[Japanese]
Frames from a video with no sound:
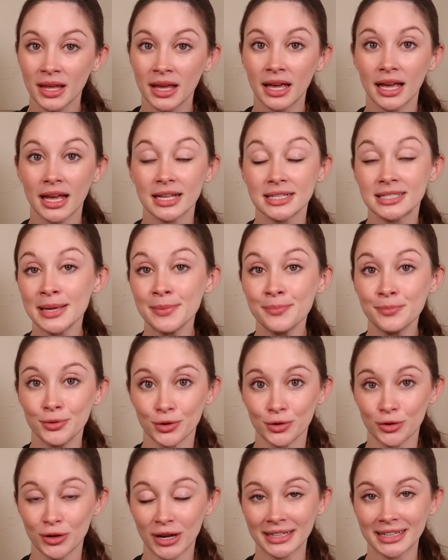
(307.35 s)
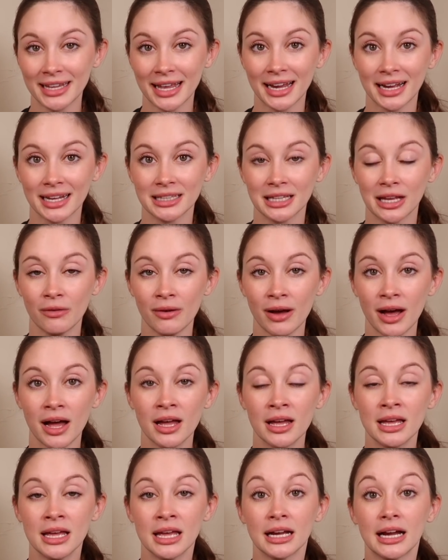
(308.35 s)
えー、全部受けたい方は
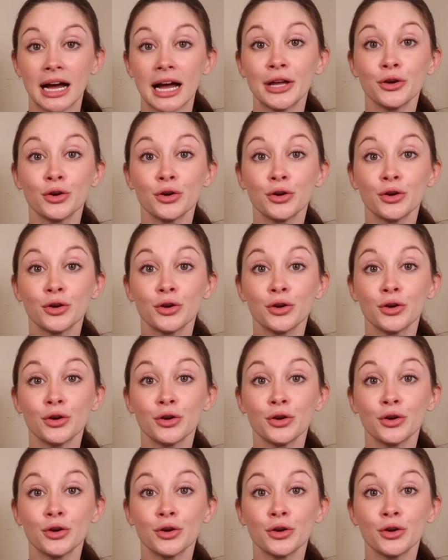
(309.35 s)
概